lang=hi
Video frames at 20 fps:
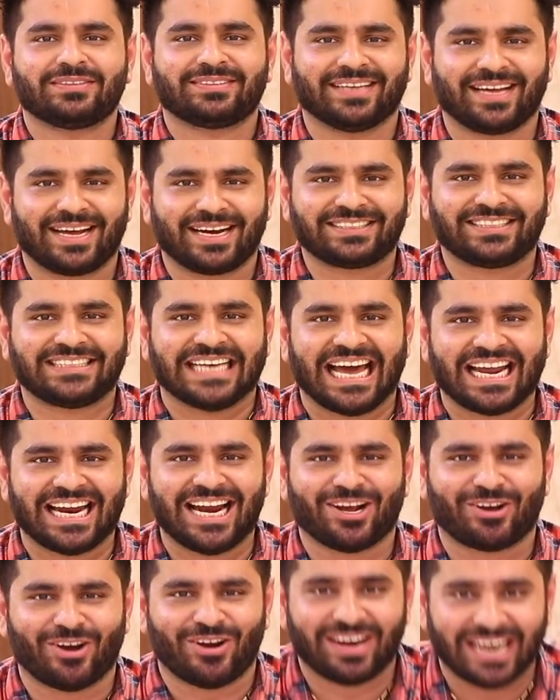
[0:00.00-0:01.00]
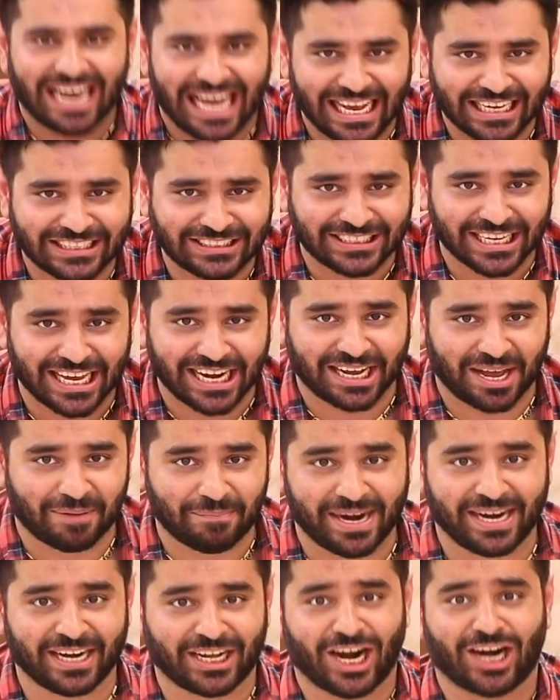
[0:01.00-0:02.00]
सर चैनल को लाइक शेयर
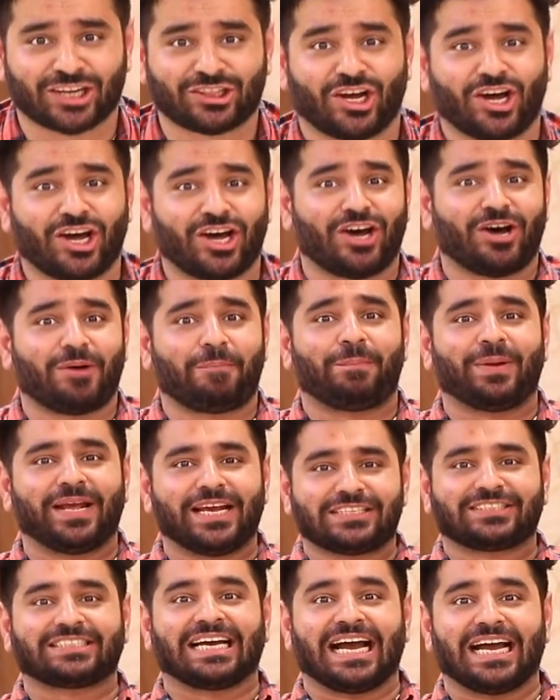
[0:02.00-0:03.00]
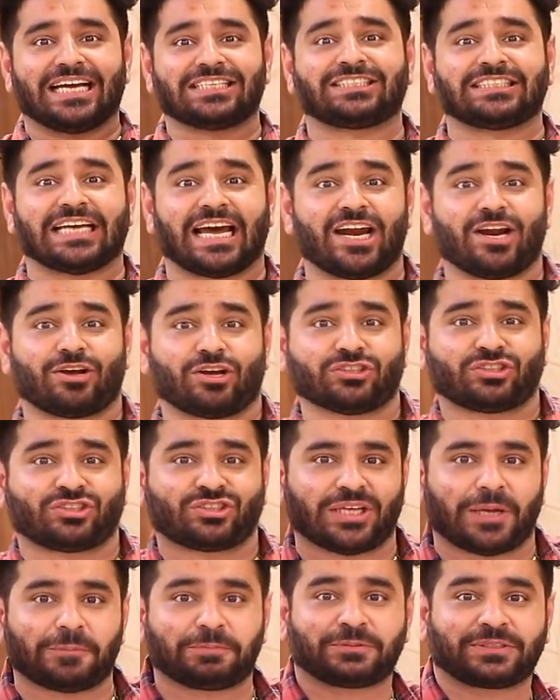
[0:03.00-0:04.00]
कमेंट कर दो प्लीज गाइस चैनल को
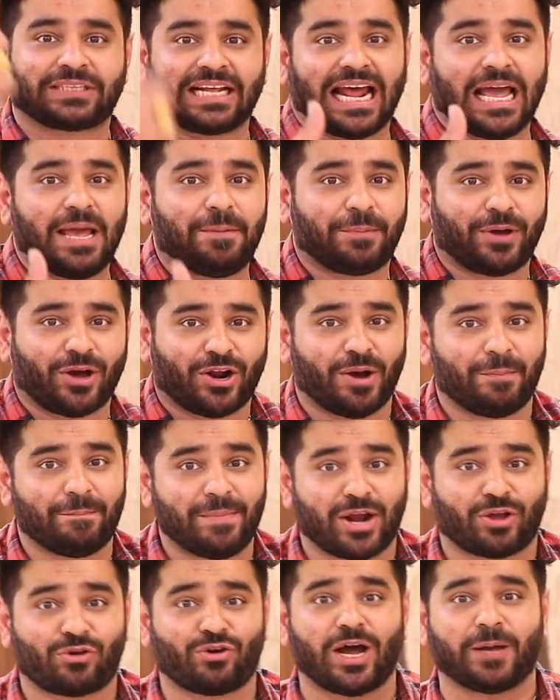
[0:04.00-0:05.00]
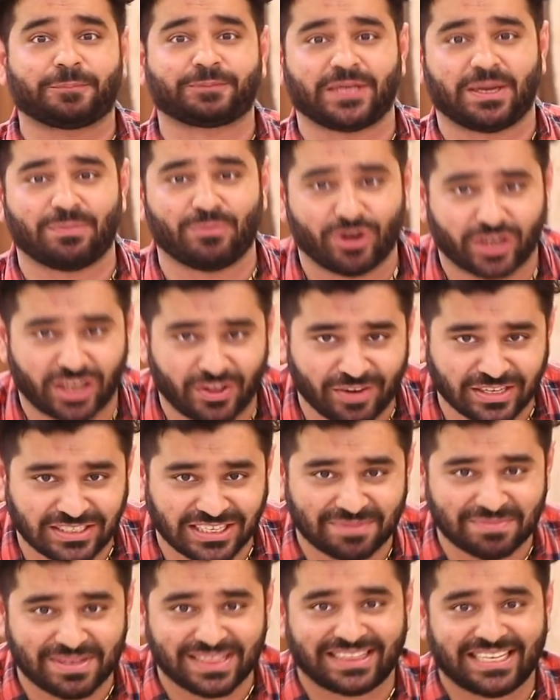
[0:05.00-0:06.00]
सब्सक्राइब करो मेरे को आपसे
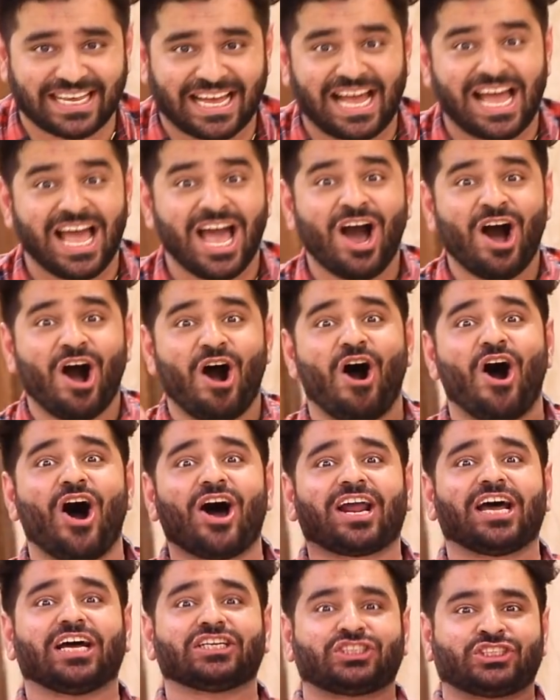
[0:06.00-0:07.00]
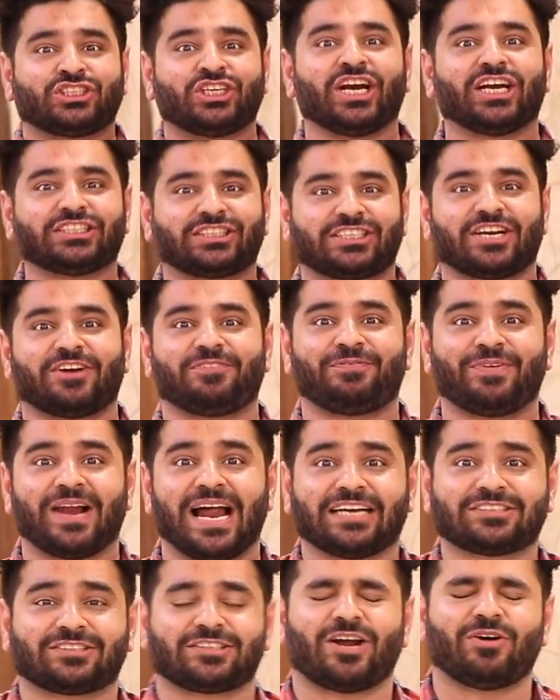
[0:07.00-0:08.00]
मोटिवेशन मिलती है और अच्छे अच्छे
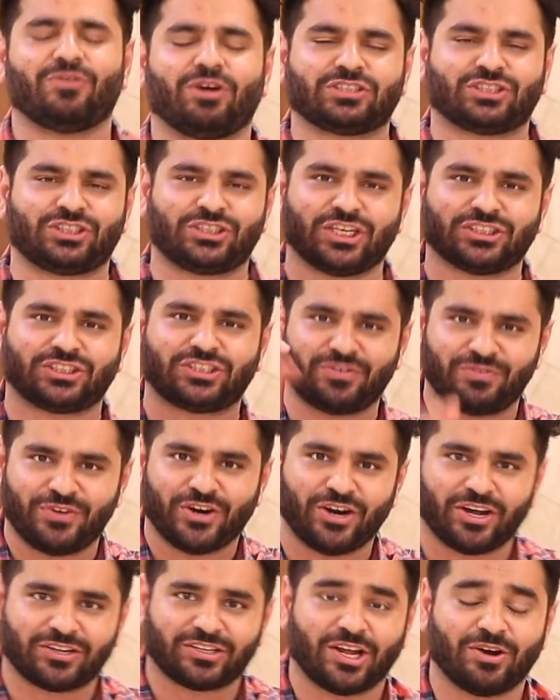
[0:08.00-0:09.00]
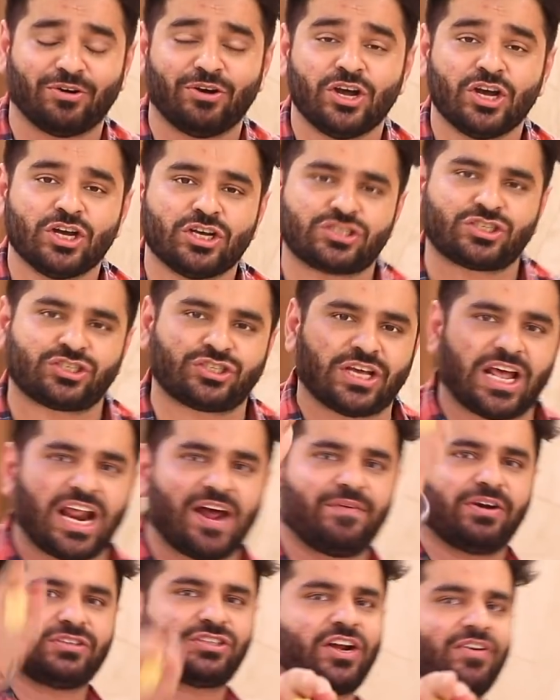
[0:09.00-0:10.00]
फ्लैट्स लाऊं अच्छे अच्छे वीडियोस लाऊं सिर्फ और